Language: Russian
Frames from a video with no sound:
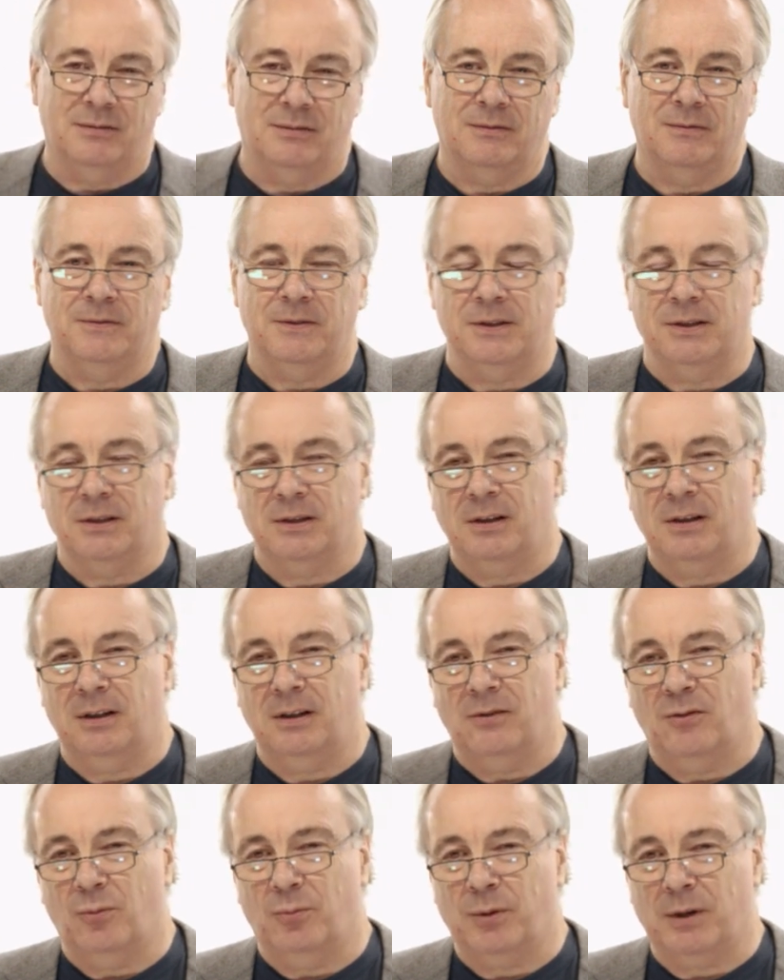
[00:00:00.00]

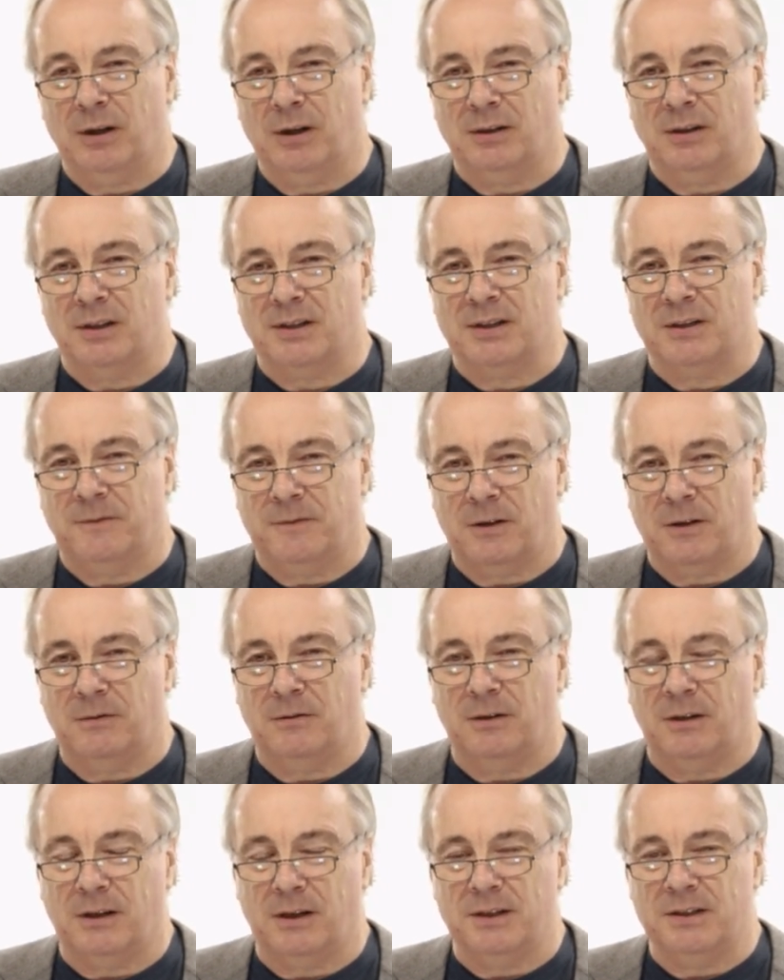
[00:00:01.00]
федерального проекта
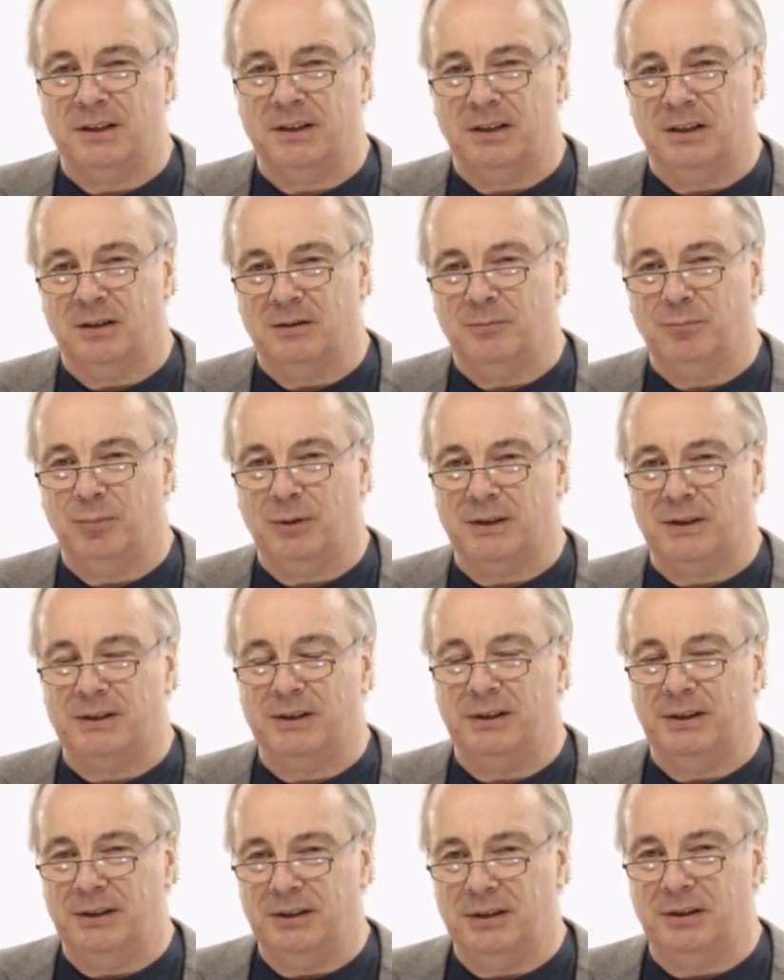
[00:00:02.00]
«Цифровая Россия» партии
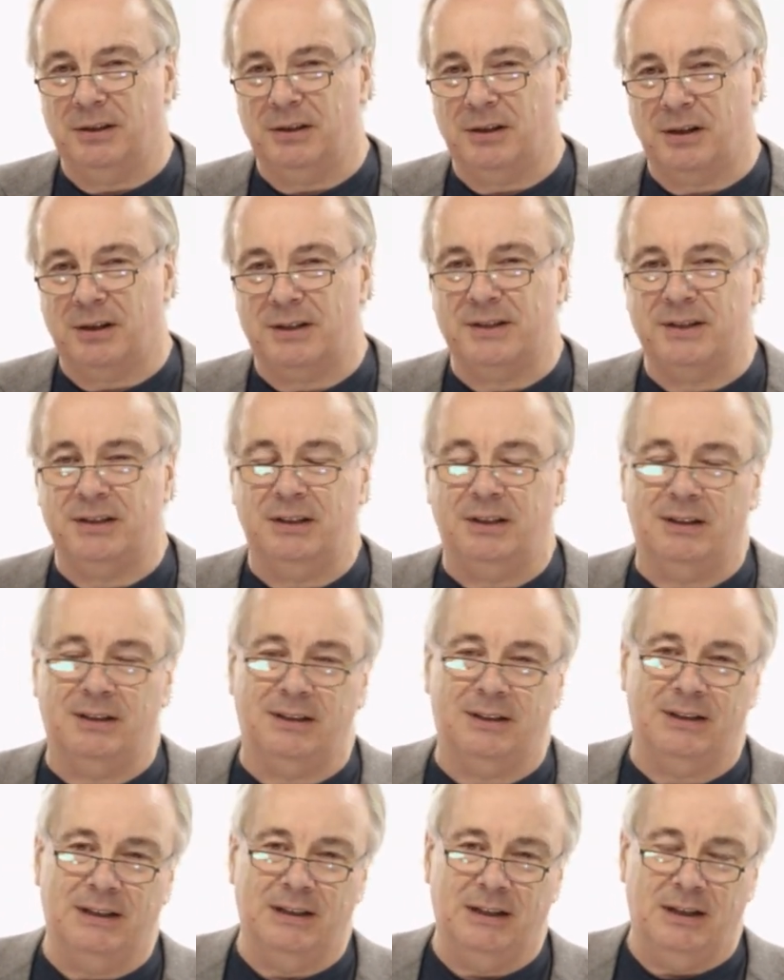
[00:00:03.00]
«Единая Россия»,
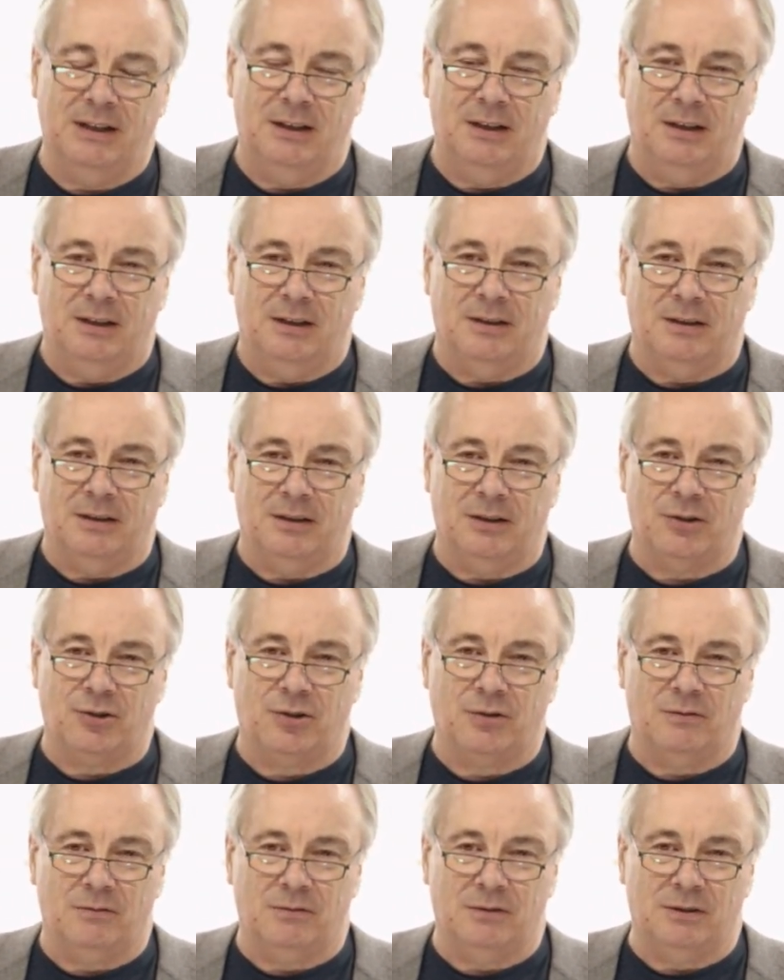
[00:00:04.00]

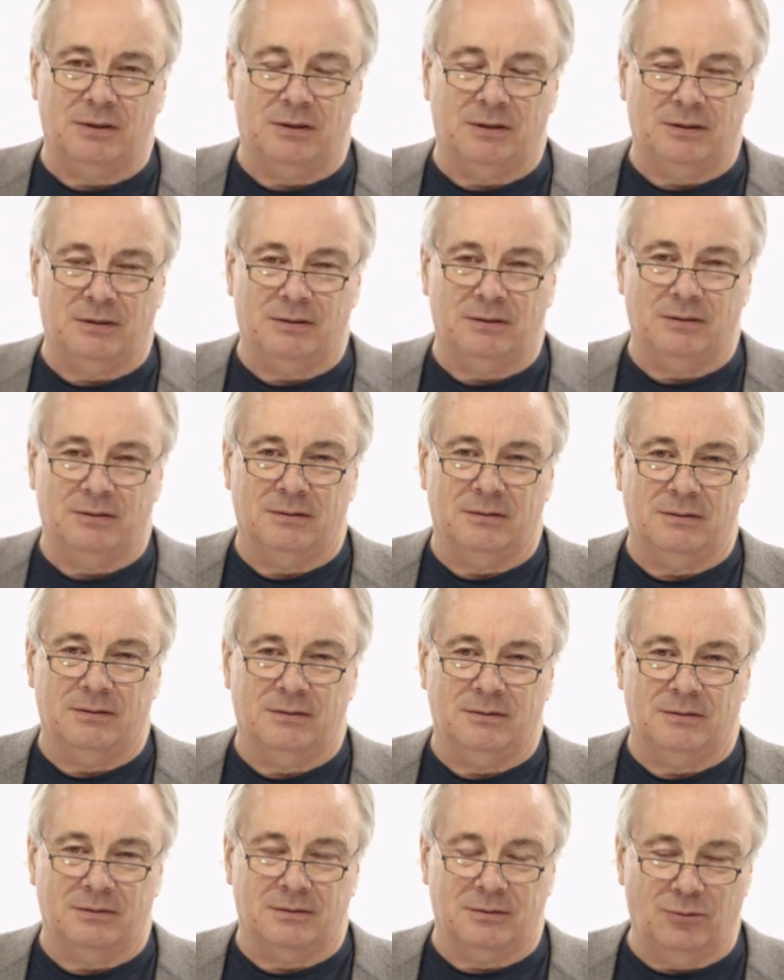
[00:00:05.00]
нашего
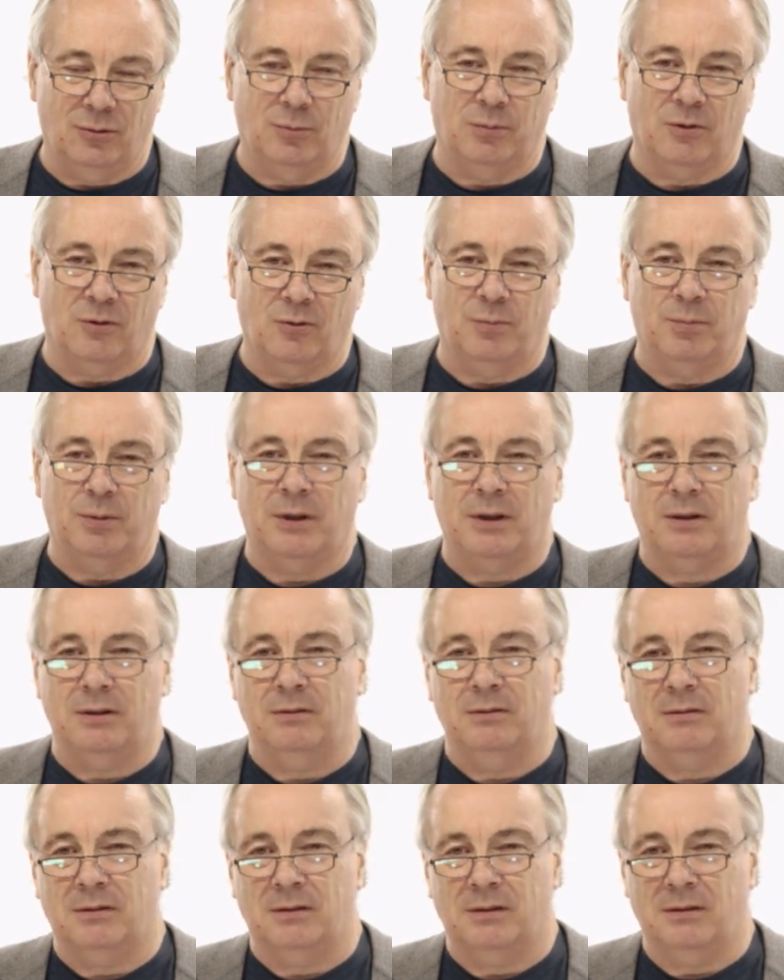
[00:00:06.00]
доброго
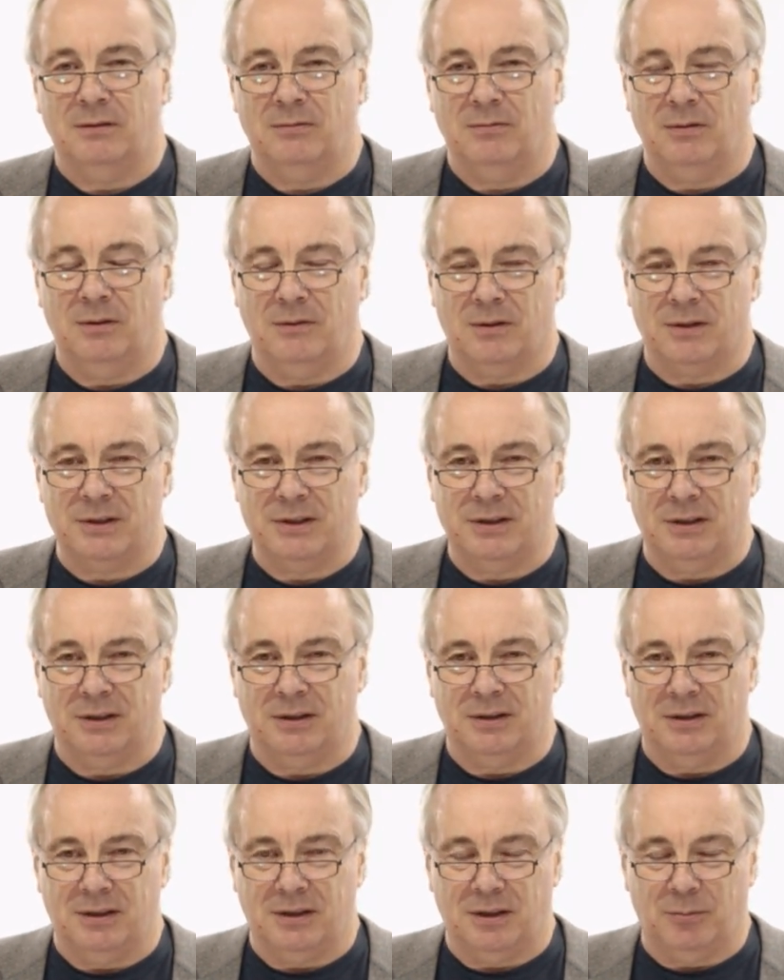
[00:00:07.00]
партнера
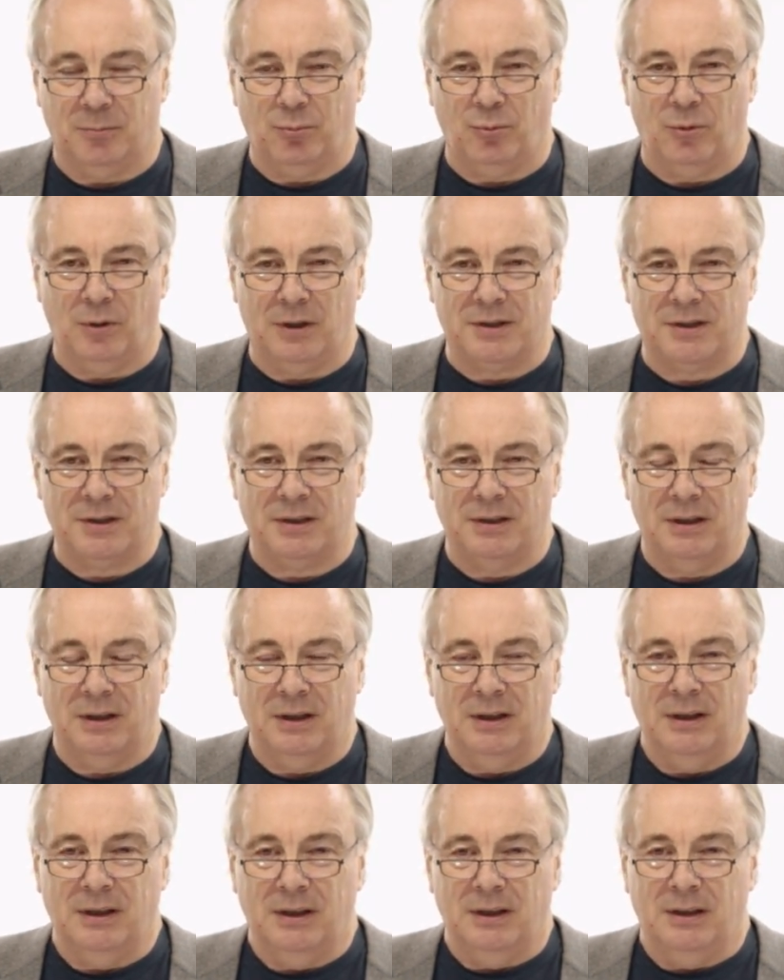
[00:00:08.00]
университета «Иннополис».
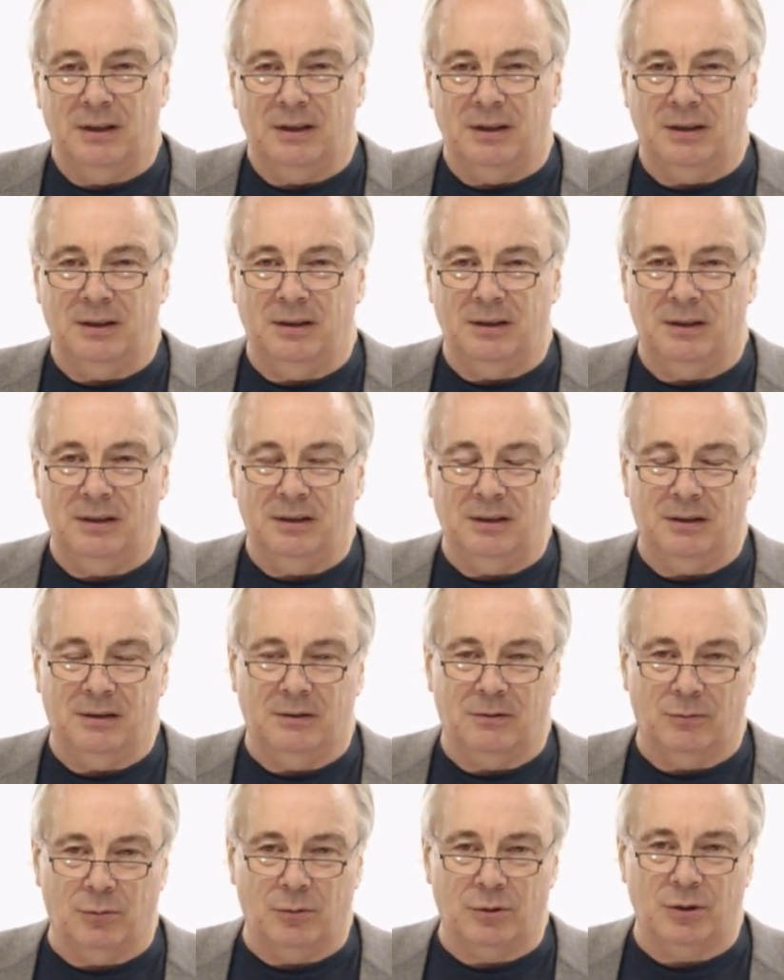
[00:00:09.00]
И
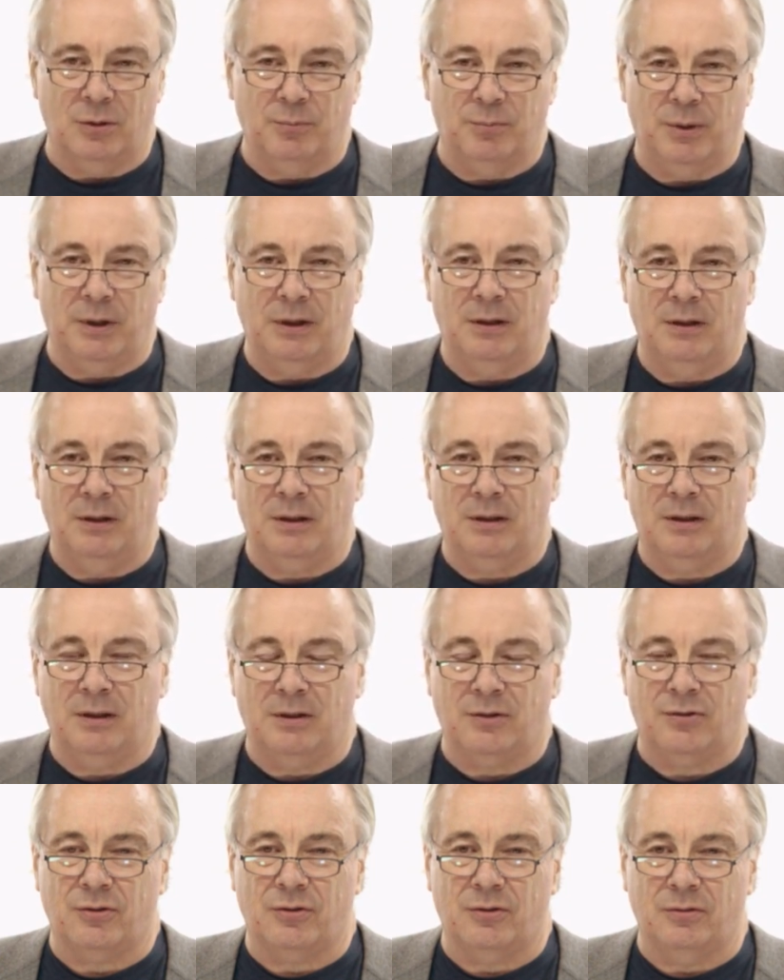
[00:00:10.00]
очень приятно,
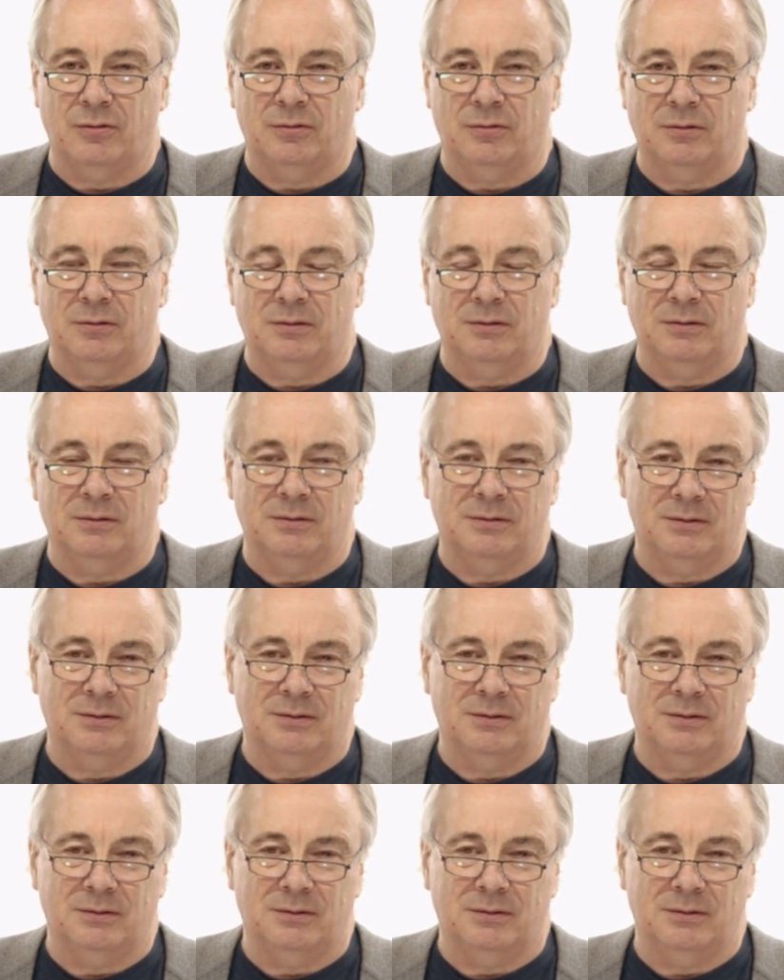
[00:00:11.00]
что